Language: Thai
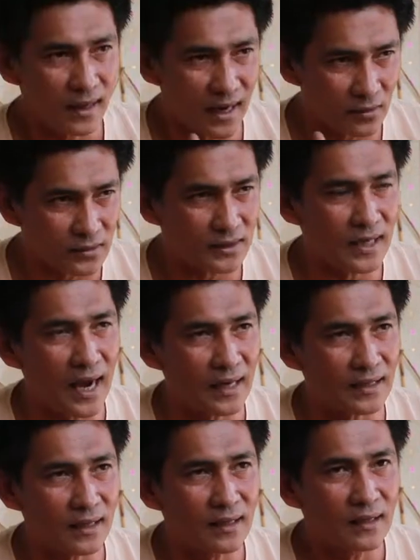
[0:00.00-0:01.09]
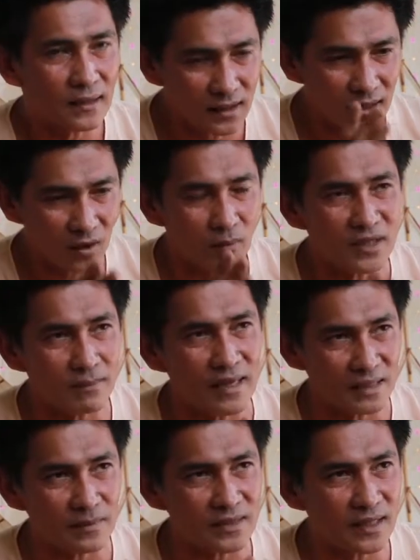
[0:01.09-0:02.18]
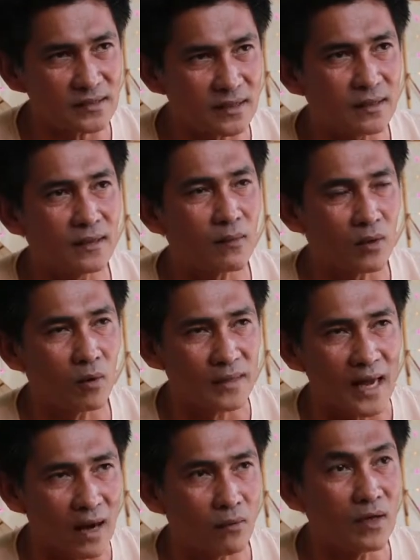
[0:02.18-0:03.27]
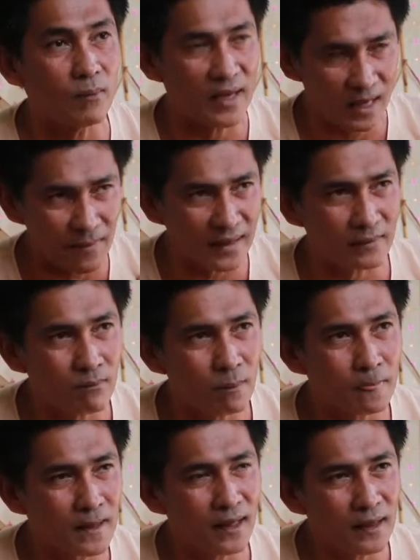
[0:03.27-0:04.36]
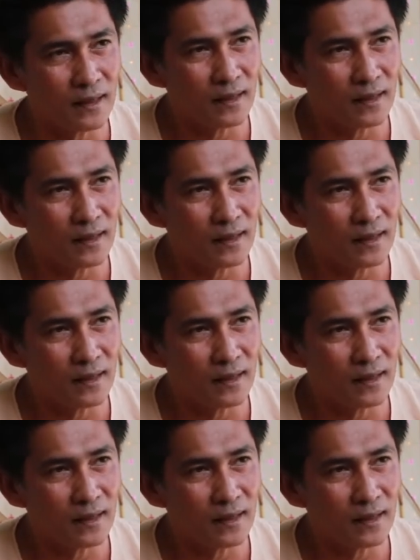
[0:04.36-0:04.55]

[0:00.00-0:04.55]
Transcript: อยุธยาเนี่ยคือลมที่มาจากประเทศจีนหรือเรียกว่าลมหนาวลมเหมันนะ